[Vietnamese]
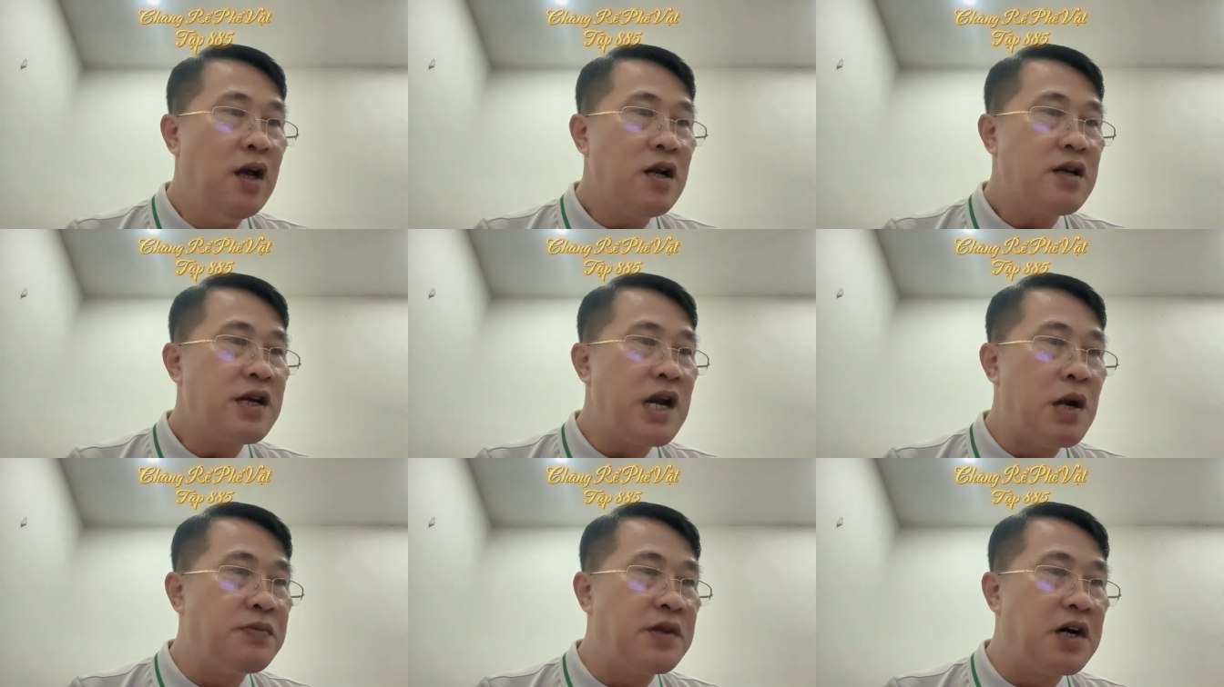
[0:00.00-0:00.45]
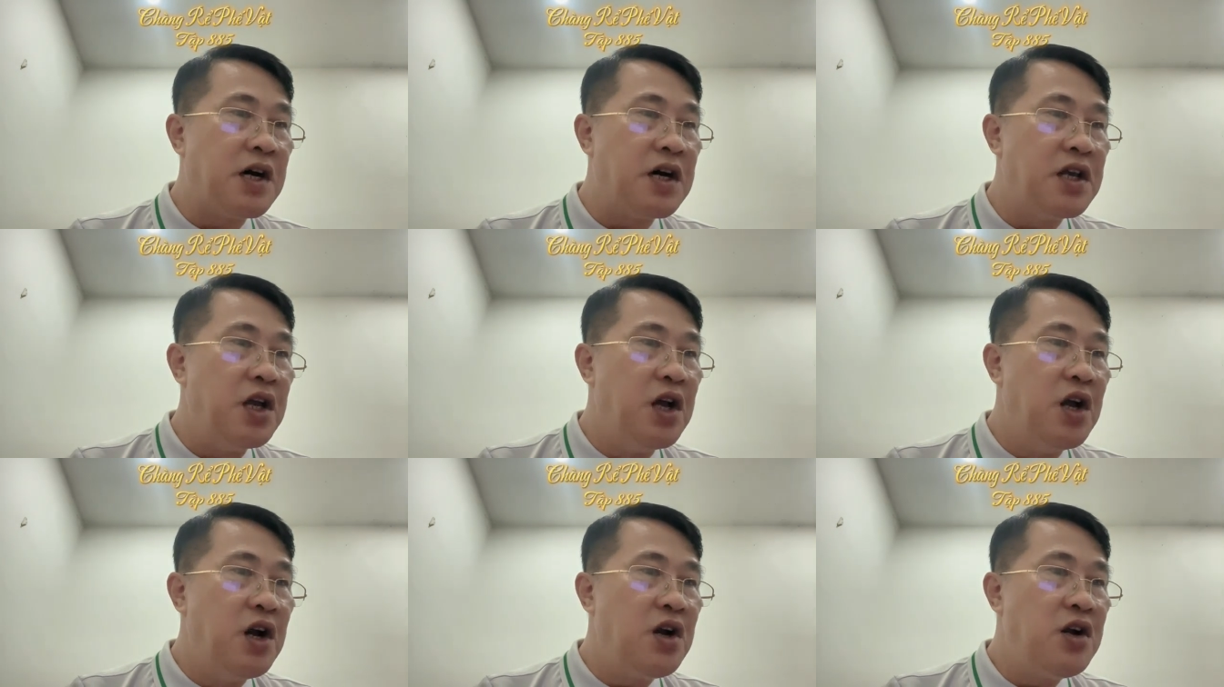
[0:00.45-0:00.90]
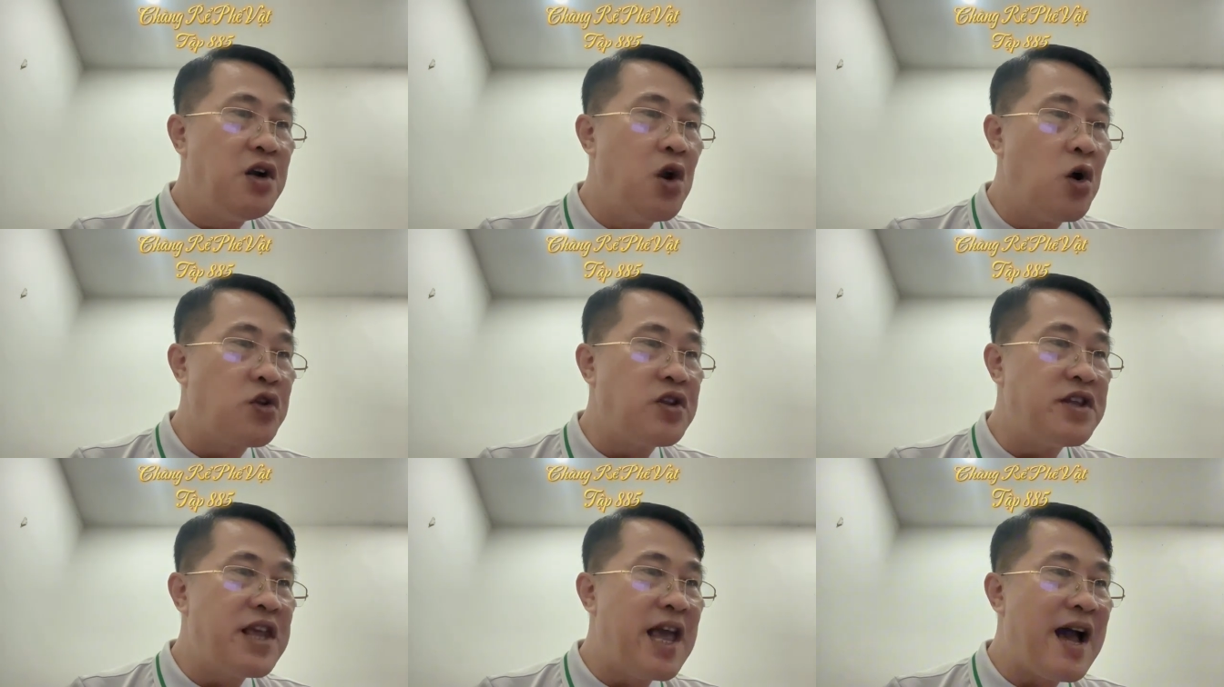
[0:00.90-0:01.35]
Đồng thời
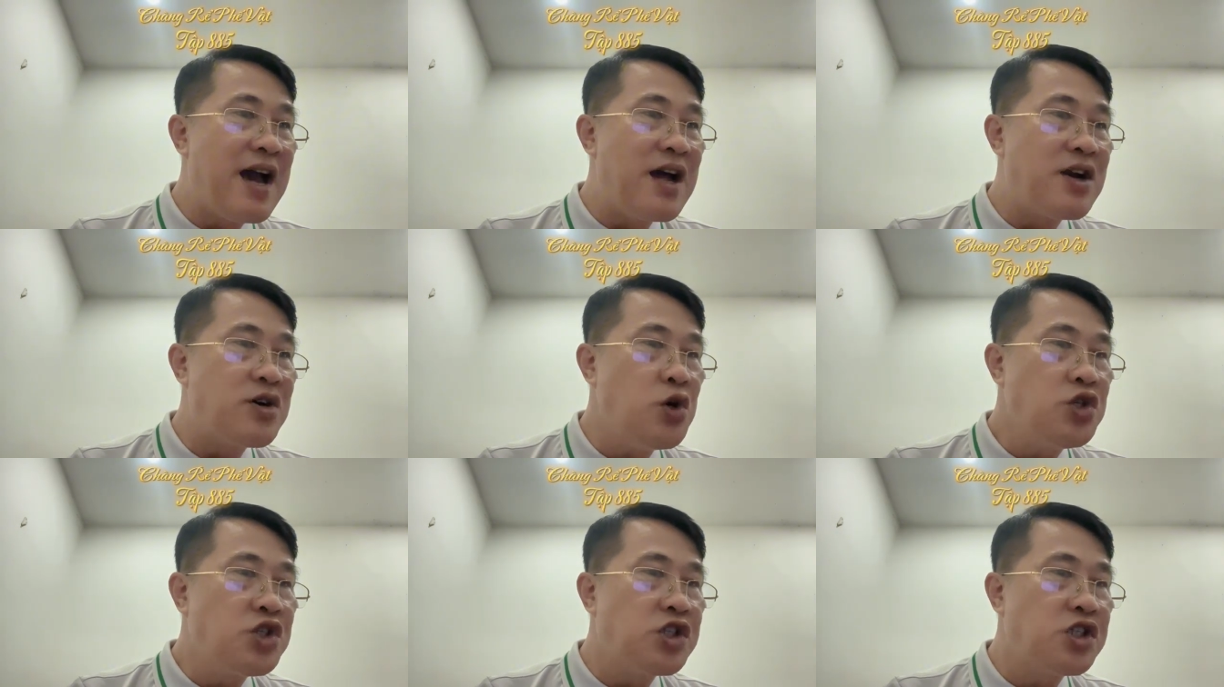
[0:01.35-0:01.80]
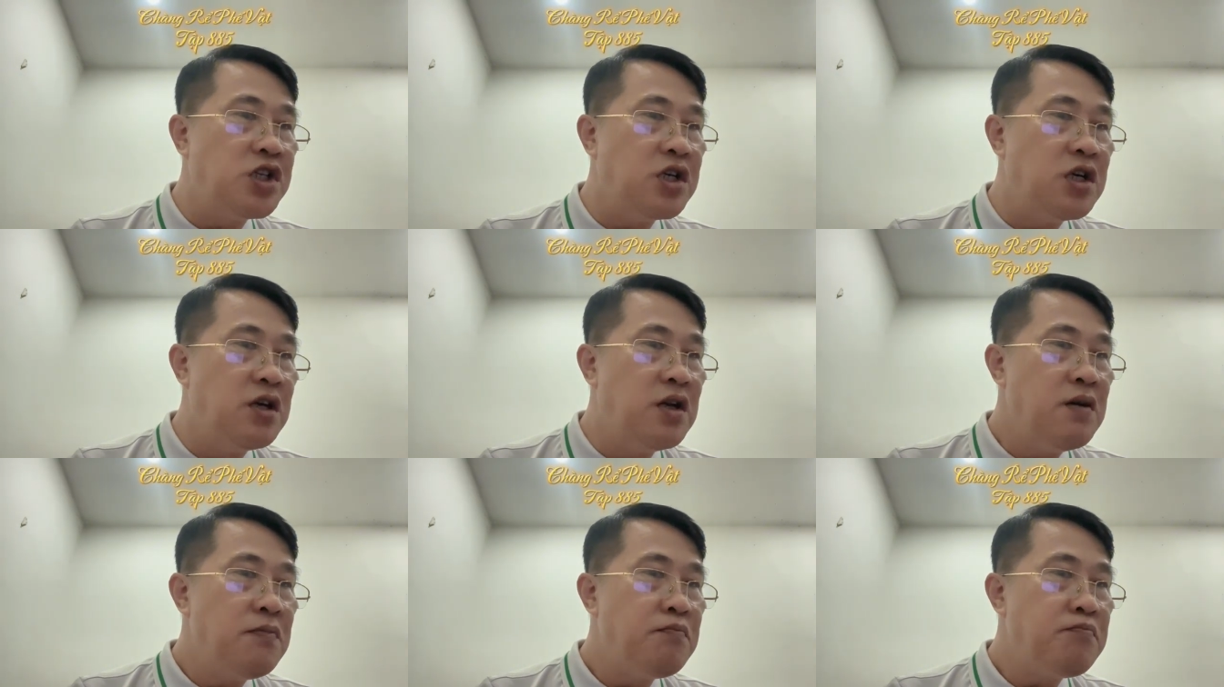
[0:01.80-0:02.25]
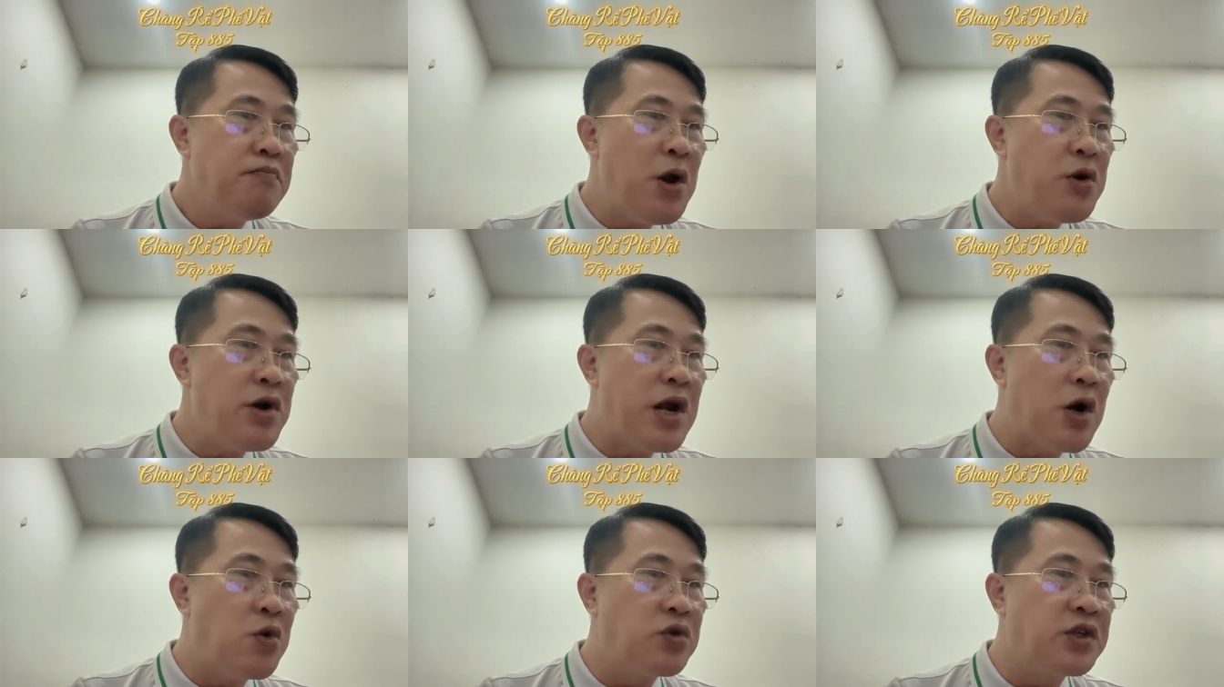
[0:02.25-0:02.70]
lột da rút xương bêu
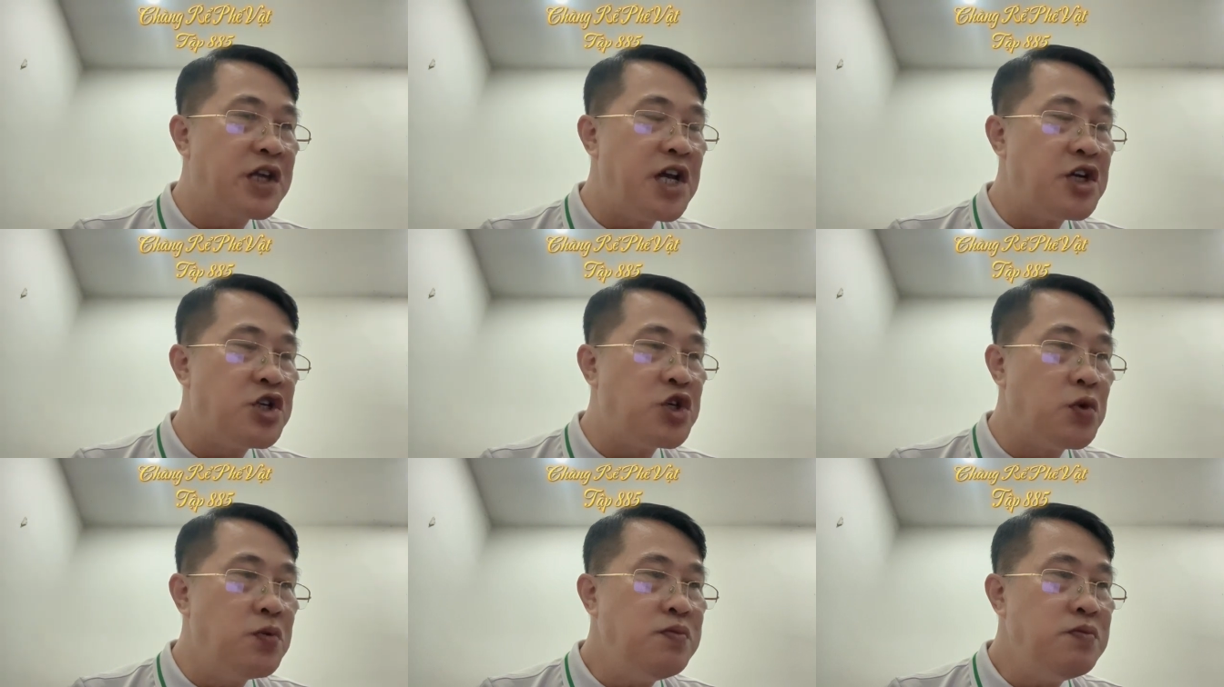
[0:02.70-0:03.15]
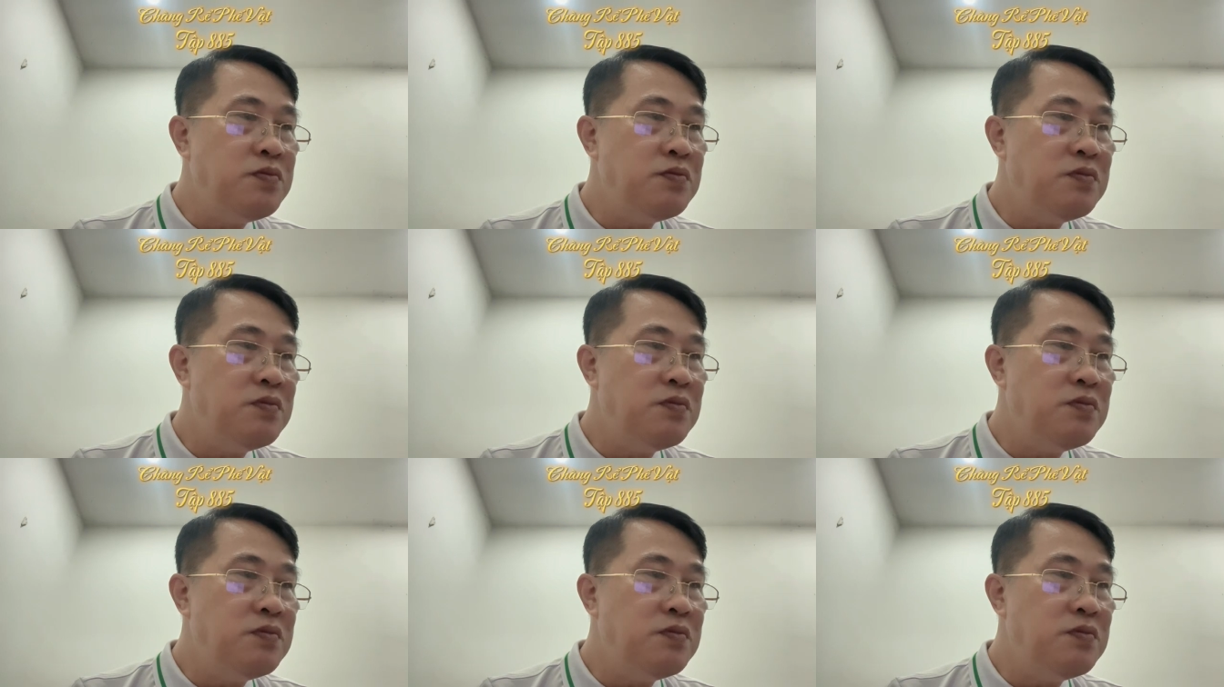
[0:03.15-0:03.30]
đầu thì trúng